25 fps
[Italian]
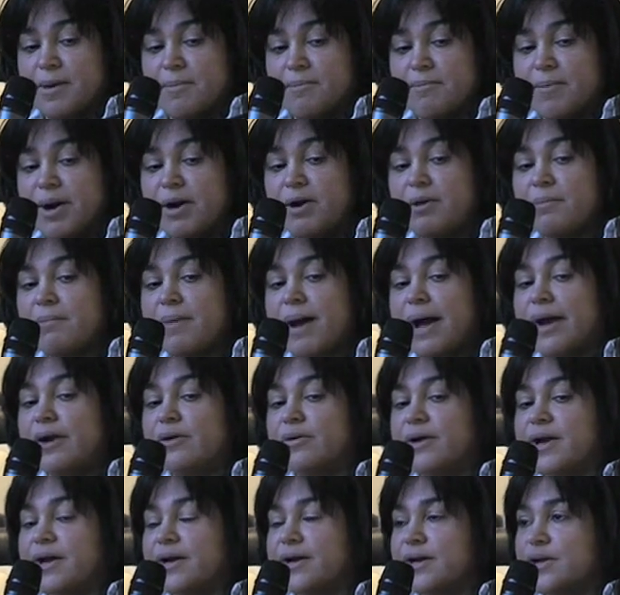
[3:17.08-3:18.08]
Mano a
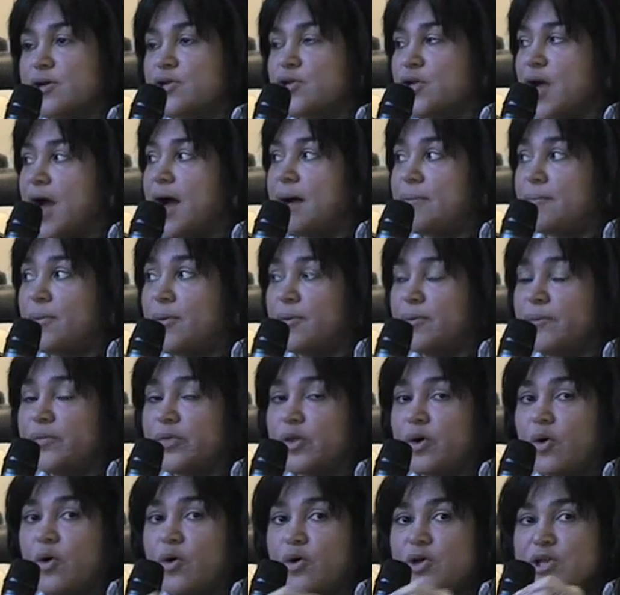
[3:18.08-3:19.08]
mano che cresciamo,
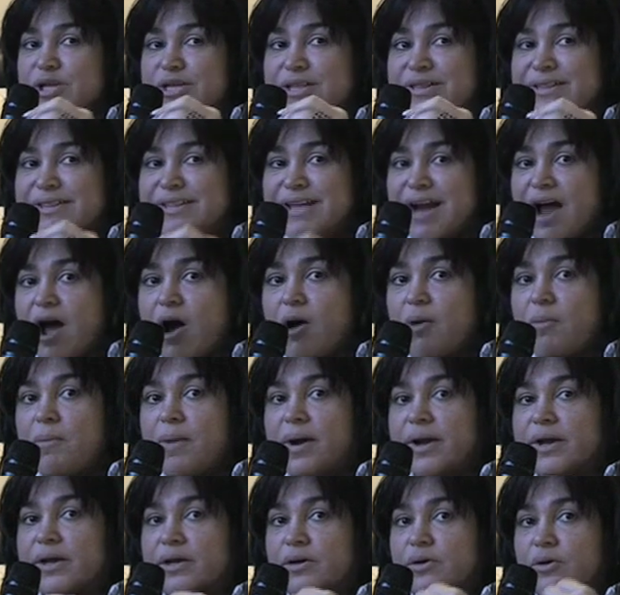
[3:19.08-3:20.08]
ogni
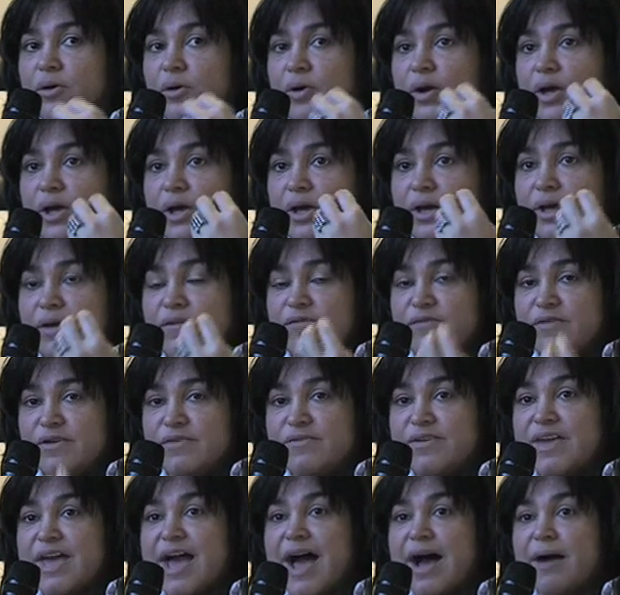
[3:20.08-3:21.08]
trauma che noi
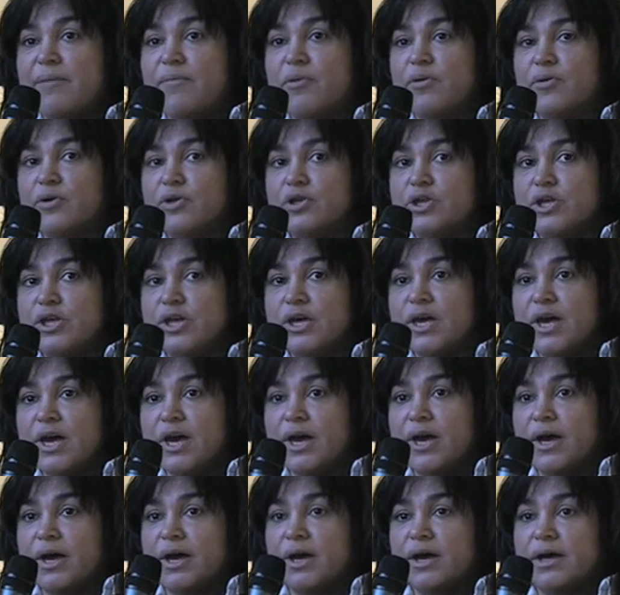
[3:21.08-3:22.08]
viviamo, ogni,
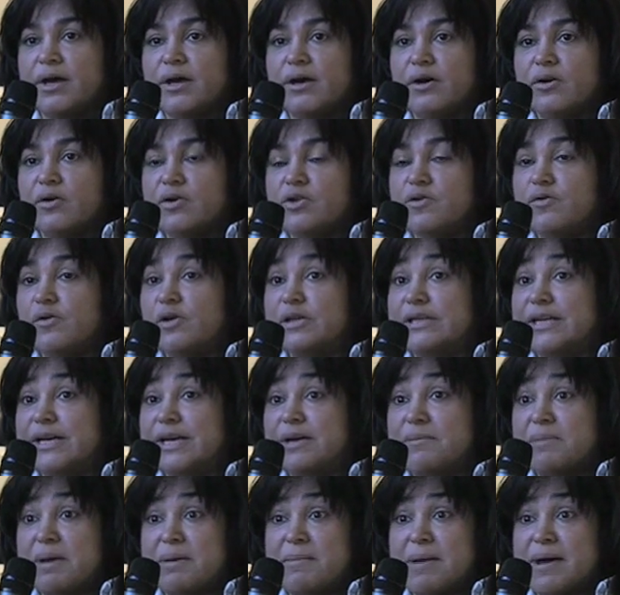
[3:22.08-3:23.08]
eh, ogni volta
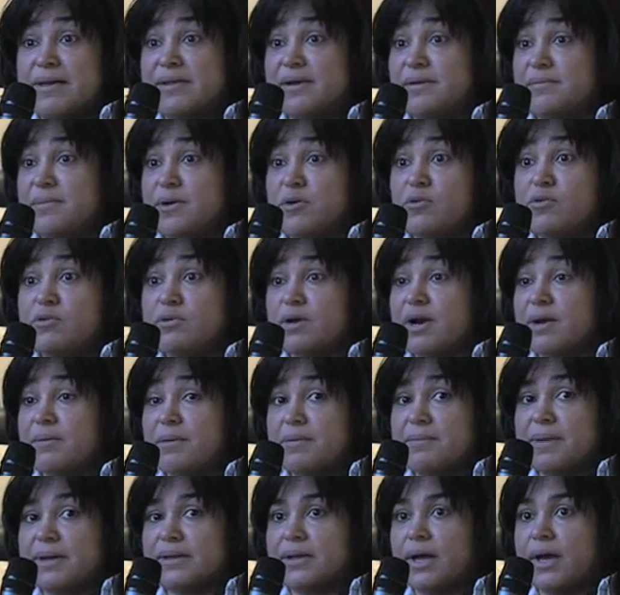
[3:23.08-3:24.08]
che mia madre mi urla e
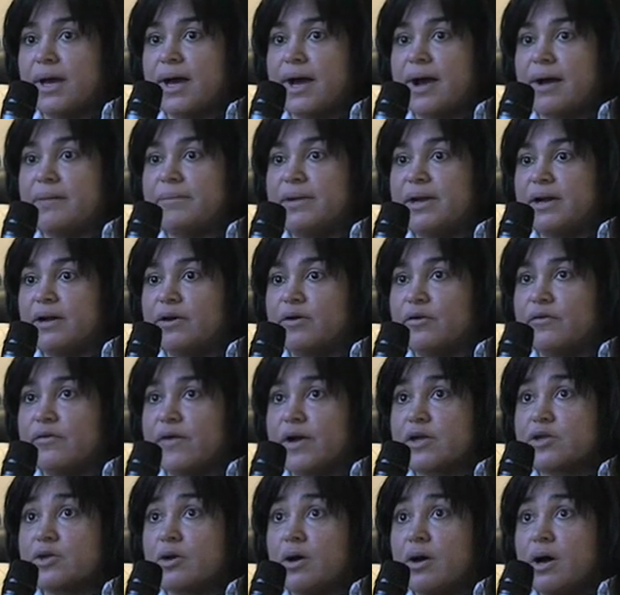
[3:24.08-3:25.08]
mi manda in camera io
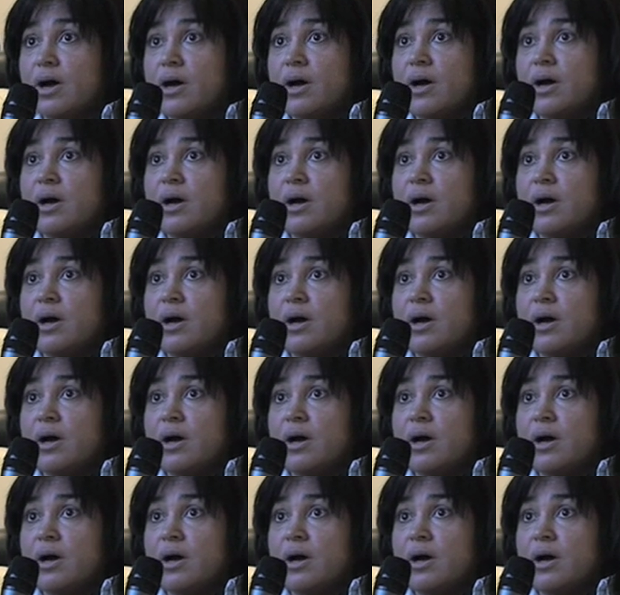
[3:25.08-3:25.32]
faccio